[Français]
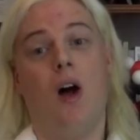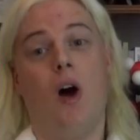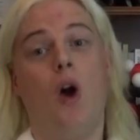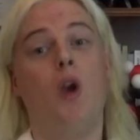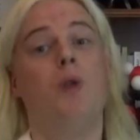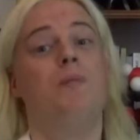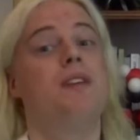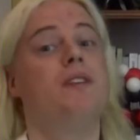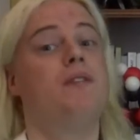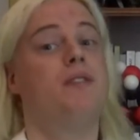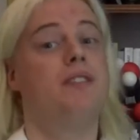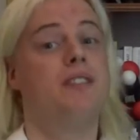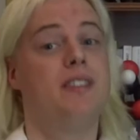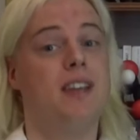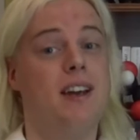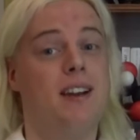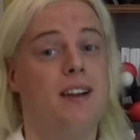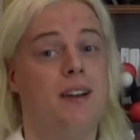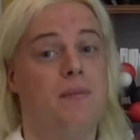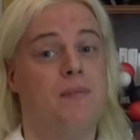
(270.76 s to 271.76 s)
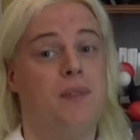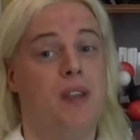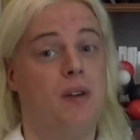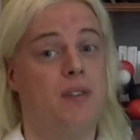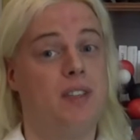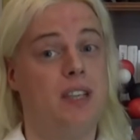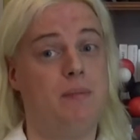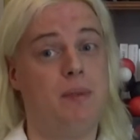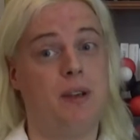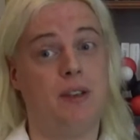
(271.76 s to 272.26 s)
En observant le ciel et
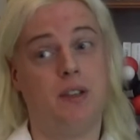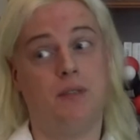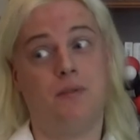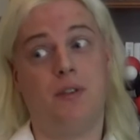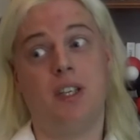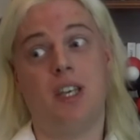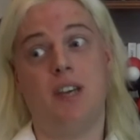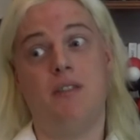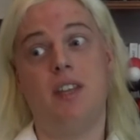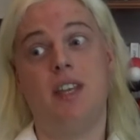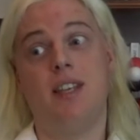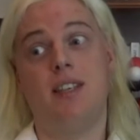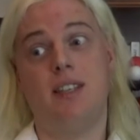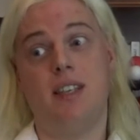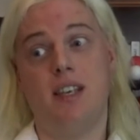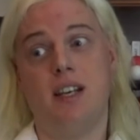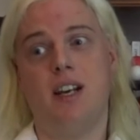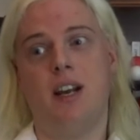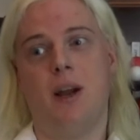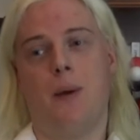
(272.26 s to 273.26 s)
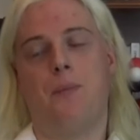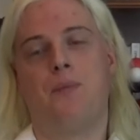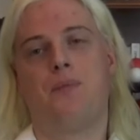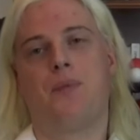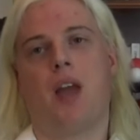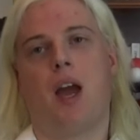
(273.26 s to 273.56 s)
en s'apercevant qu'il y avait des cycles.